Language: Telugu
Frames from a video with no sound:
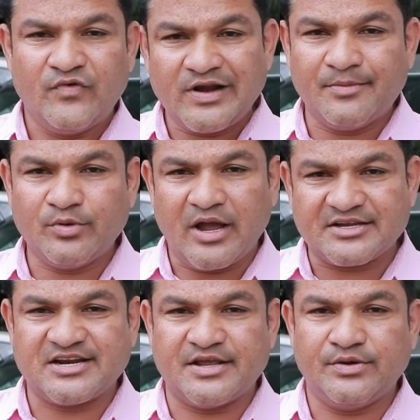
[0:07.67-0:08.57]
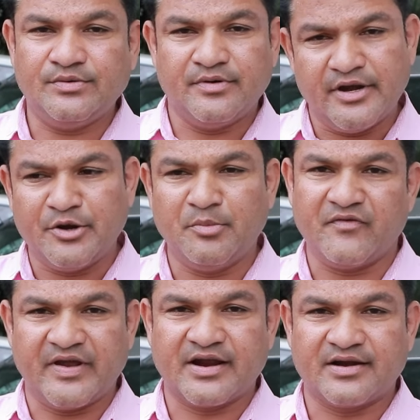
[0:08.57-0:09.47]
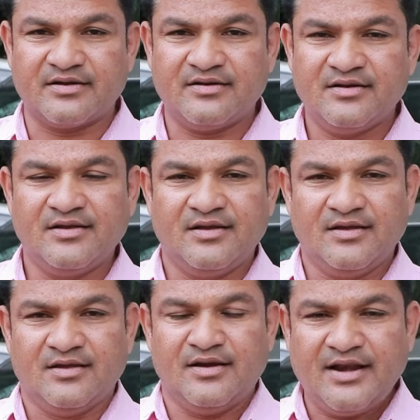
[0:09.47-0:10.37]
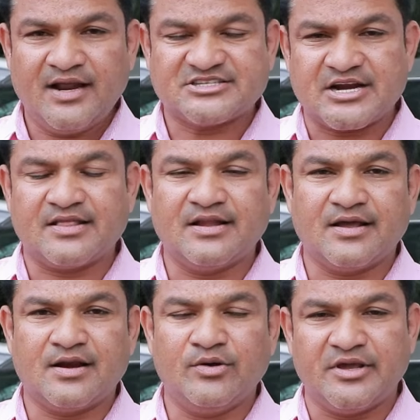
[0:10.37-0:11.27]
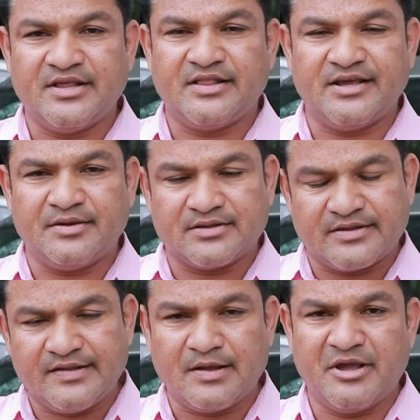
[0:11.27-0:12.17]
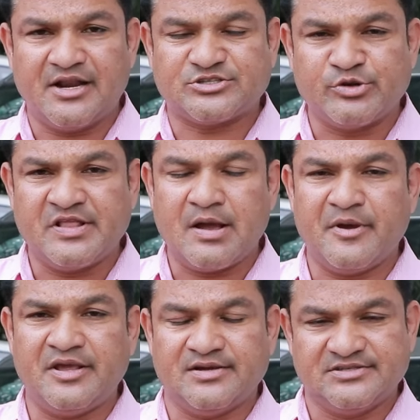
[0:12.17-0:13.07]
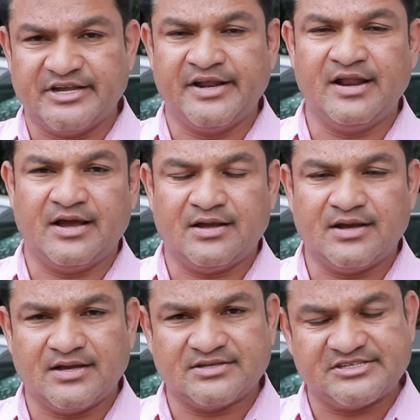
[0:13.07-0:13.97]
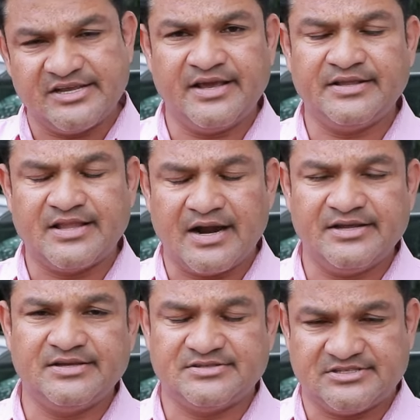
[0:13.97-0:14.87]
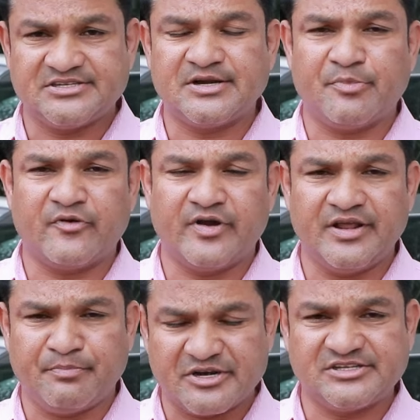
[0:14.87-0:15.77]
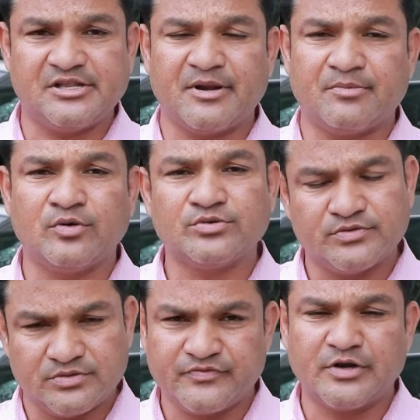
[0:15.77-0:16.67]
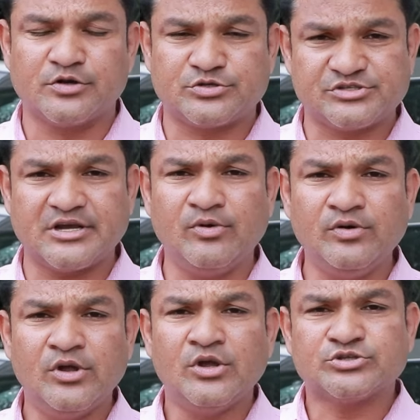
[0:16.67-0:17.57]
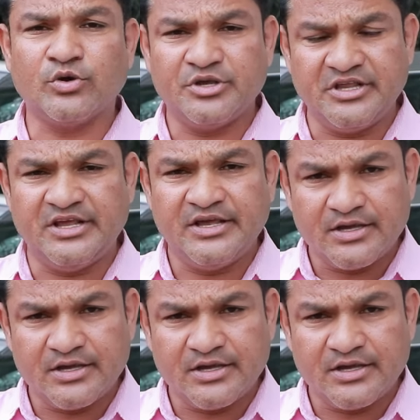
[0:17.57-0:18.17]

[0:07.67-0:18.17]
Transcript: వెల్కమ్ టు హ్యాష్ ట్యాగ్ యూ నేను మీ వెంకట్ నిన్న షాద్నగర్లో ఏదైతే దళిత మహిళ సునీతపై జరిగిన సిఐ దాడి చేసినటువంటి పరిస్థితి మనము వెలుగులో చూసాము సో ఇది